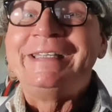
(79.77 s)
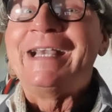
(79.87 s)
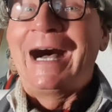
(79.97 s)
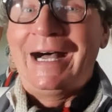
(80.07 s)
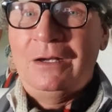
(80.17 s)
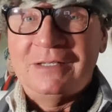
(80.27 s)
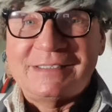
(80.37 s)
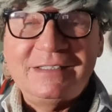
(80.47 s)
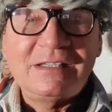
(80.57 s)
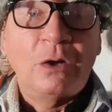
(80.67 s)
Ja, und
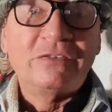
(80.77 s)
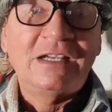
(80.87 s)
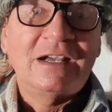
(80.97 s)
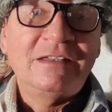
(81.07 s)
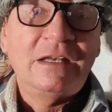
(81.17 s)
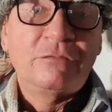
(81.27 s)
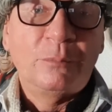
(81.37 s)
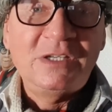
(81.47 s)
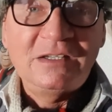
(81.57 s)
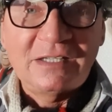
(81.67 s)
das seht ihr auf den Kanälen
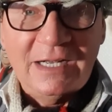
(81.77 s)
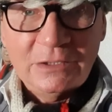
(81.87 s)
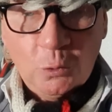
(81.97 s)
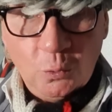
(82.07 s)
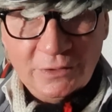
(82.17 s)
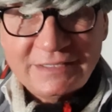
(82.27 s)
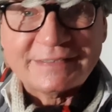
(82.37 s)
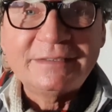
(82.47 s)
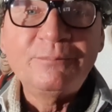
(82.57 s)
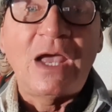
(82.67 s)
vom digitalen
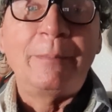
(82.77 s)
Chronisten.